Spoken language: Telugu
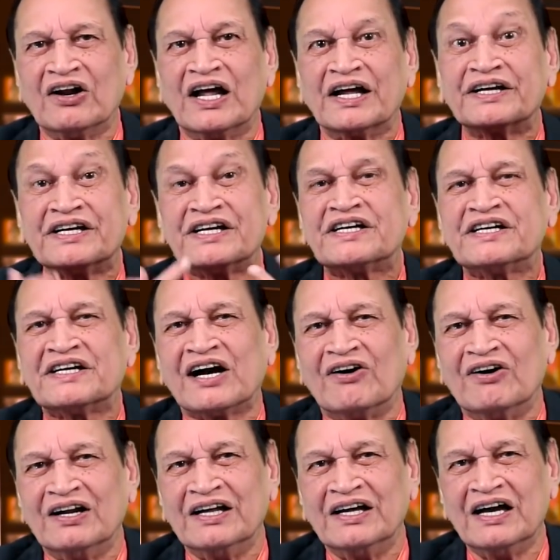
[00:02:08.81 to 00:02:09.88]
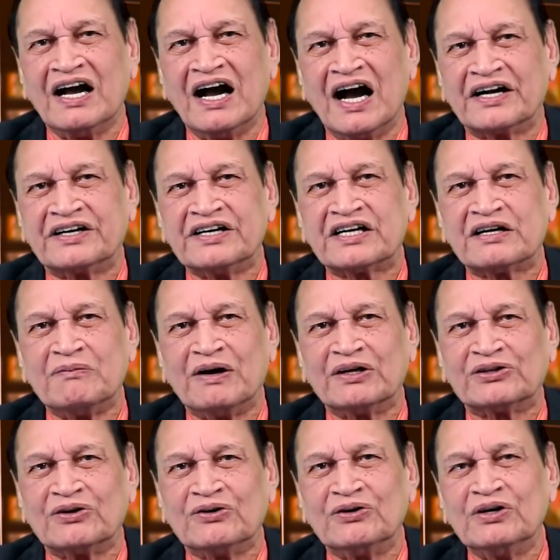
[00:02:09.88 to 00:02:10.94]
కావాలి ఆ కిక్ కావాలి ఆ కిక్
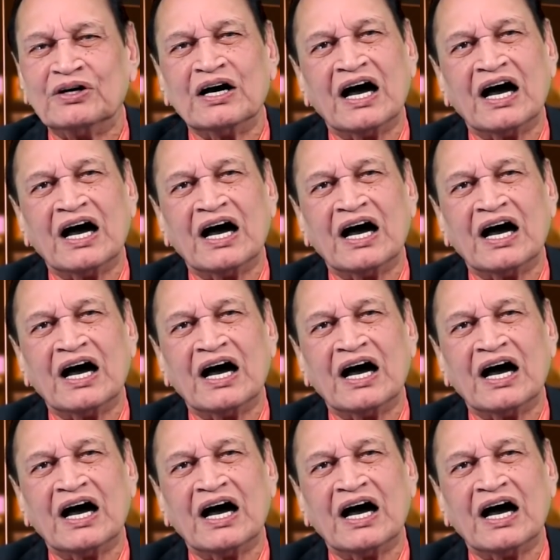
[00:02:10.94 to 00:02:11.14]
మాత్రం